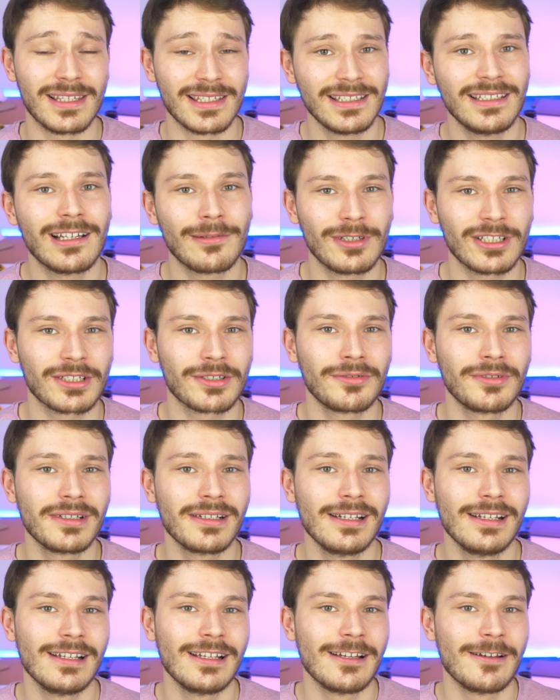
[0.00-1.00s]
Man sieht aber
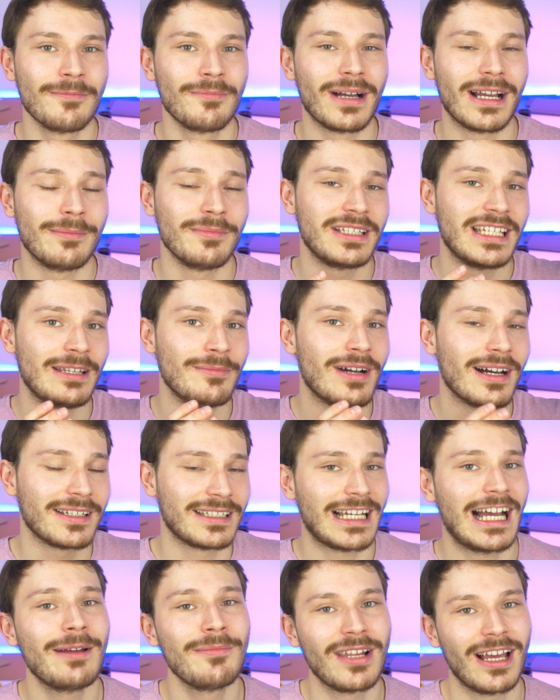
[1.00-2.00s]
schon, beim Thema
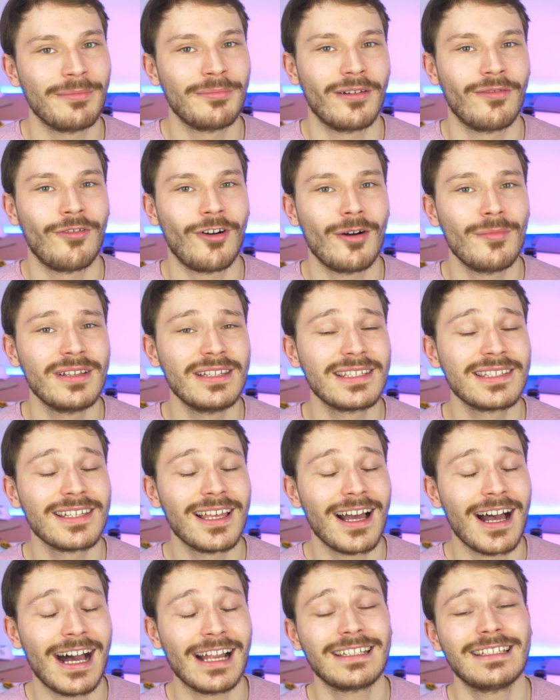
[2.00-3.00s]
Timeline
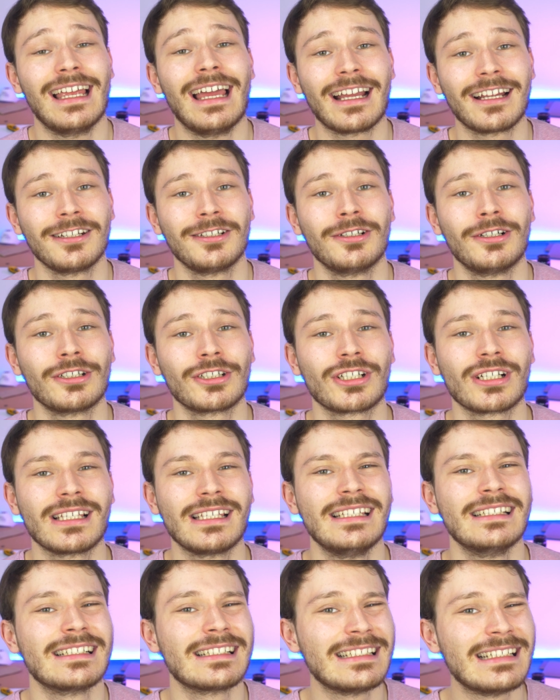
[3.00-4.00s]
Performance hat der Hackintosh
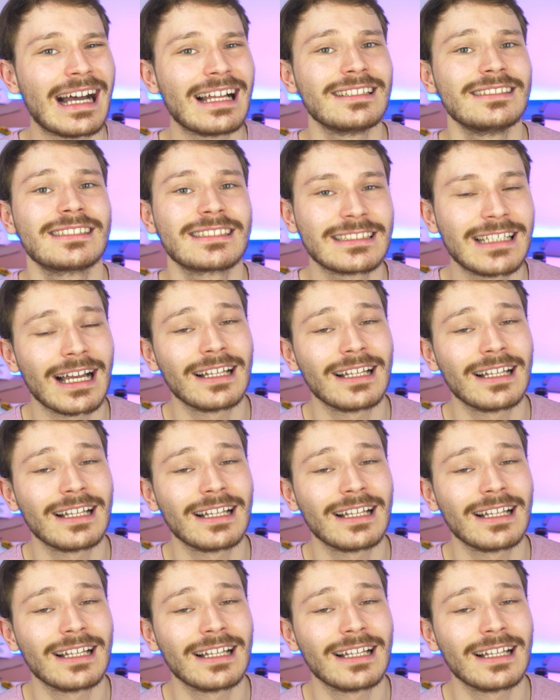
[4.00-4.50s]
hier ganz,